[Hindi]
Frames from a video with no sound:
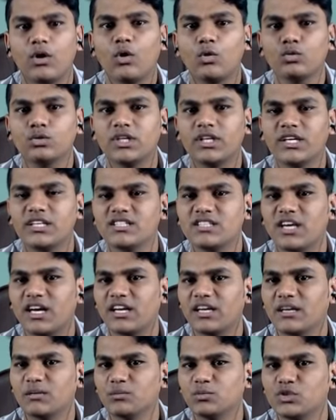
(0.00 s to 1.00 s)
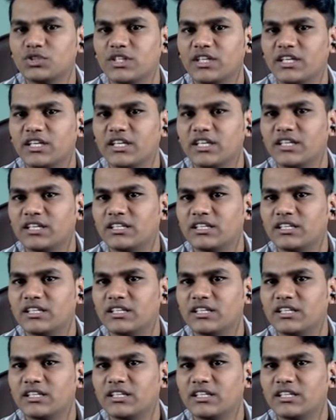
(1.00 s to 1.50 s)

ओ उधर ही जाना है मुझे